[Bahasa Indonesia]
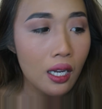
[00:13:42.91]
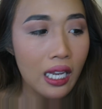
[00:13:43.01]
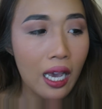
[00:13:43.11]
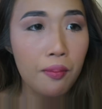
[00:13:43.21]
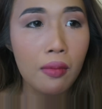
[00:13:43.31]

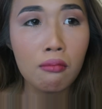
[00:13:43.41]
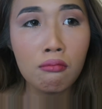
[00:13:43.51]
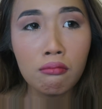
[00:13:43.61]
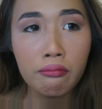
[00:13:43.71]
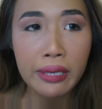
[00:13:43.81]
dia
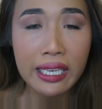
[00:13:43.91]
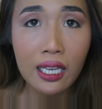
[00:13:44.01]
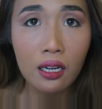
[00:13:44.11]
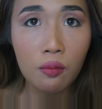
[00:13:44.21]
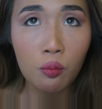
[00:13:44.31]

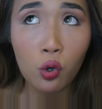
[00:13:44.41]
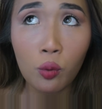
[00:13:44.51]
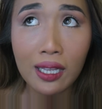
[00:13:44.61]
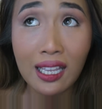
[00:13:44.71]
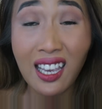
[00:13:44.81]
membuat bulu
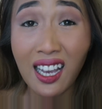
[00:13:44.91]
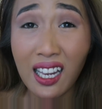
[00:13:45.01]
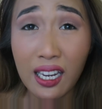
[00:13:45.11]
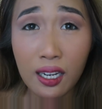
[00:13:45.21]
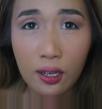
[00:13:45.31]
matanya
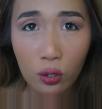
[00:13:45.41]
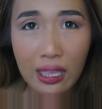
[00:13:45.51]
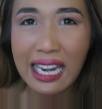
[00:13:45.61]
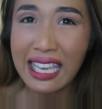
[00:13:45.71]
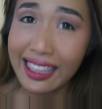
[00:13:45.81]
kalian gendut
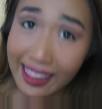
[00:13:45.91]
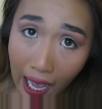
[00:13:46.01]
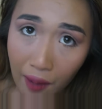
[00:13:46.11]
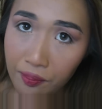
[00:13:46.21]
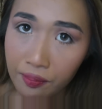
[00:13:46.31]
dan
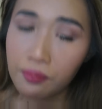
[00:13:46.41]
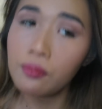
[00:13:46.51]
hitam